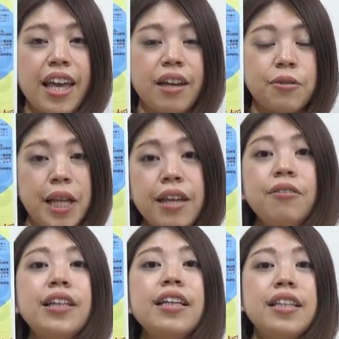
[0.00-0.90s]
えこの内
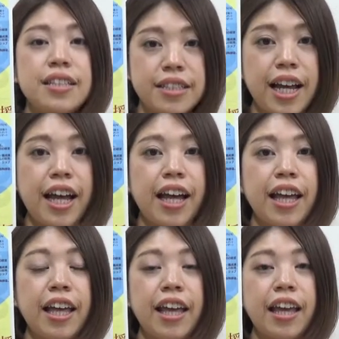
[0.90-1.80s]
容なんですが、
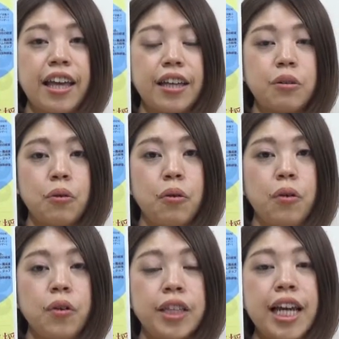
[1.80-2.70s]
えーと、